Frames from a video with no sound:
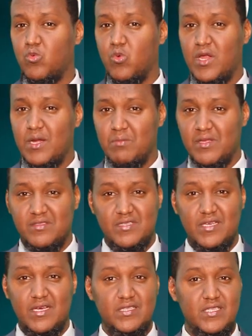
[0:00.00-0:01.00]

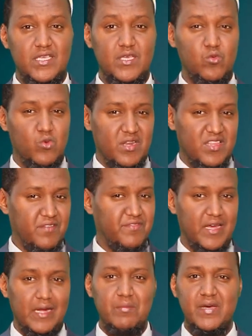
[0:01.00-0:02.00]
والمنطقة
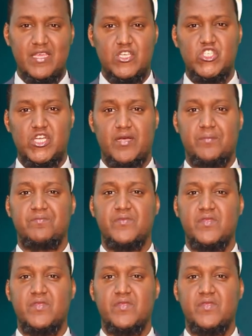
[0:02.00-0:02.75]
وليفعل ما يشاء